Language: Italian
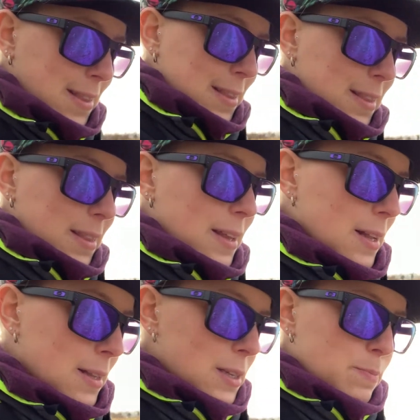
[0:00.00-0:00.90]

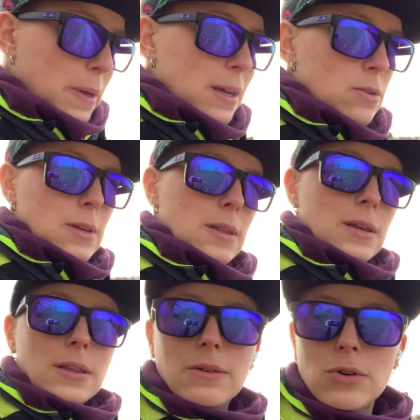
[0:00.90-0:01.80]
nel disperato
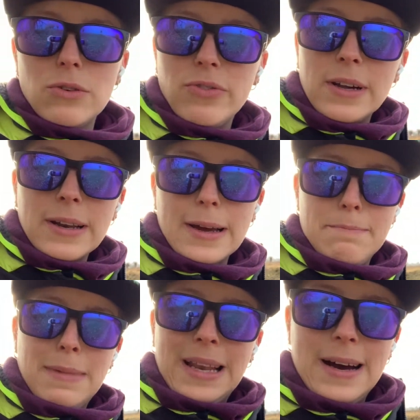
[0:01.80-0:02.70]
tentativo di far
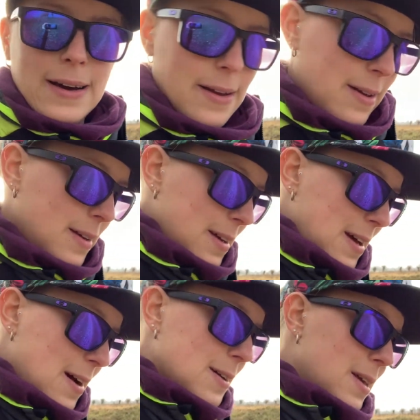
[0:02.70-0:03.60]
camminare
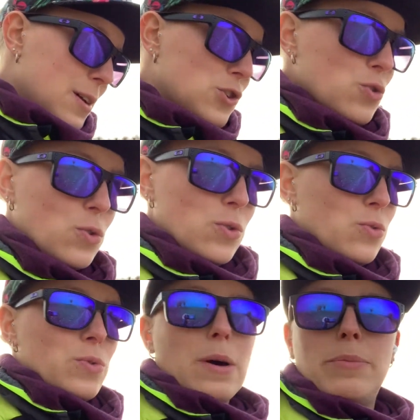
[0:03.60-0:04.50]
anche solo
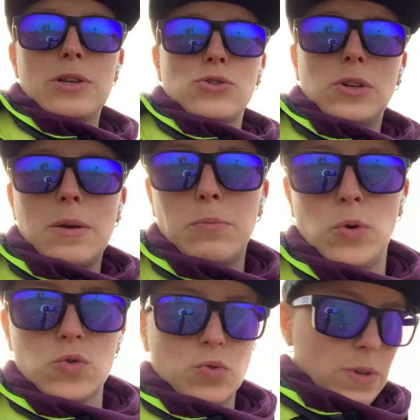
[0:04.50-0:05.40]
una persona in
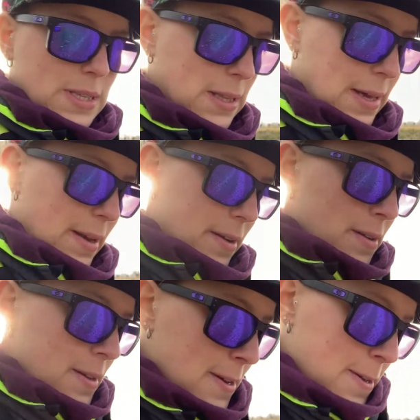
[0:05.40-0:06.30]
più su questa terra.
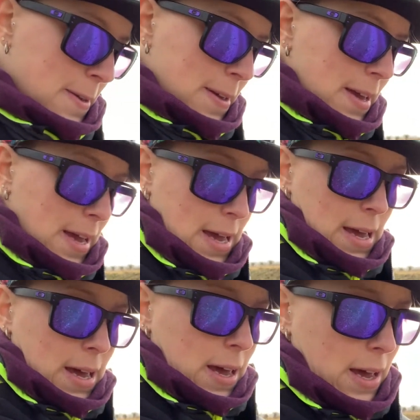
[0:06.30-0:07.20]

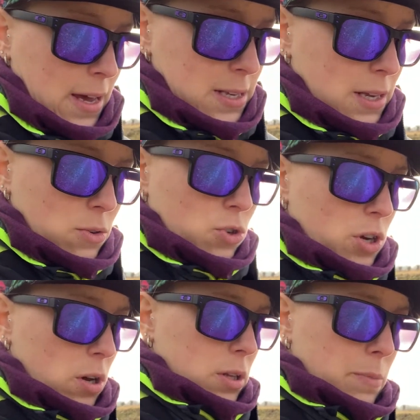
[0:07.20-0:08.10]
E se
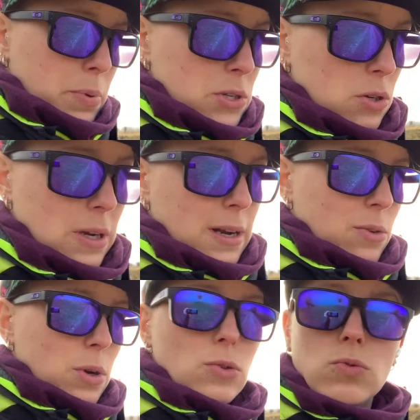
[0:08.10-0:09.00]
riuscirò ad appassionare
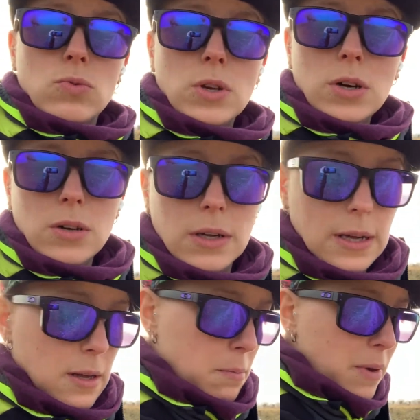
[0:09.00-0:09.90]
qualcuno,
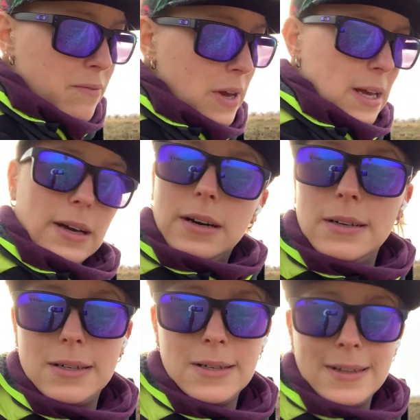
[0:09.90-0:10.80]
ben venga,
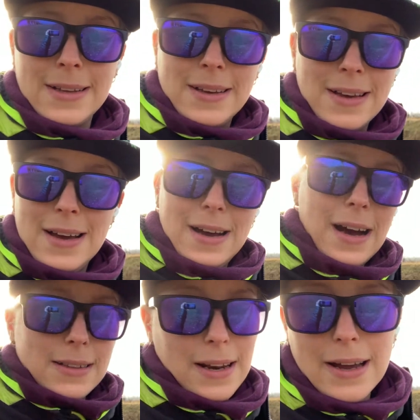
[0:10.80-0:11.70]

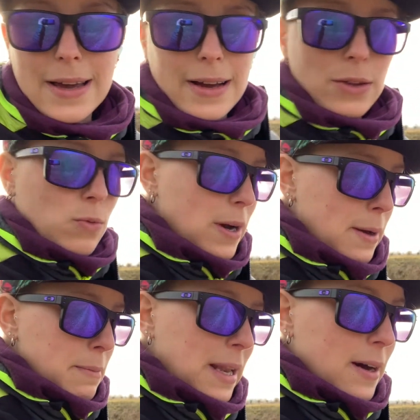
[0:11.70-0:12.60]
andrai anche tu a
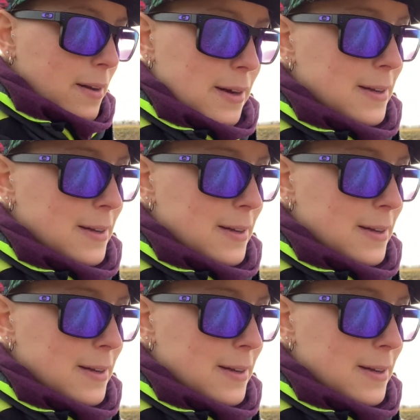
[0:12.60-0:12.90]
camminare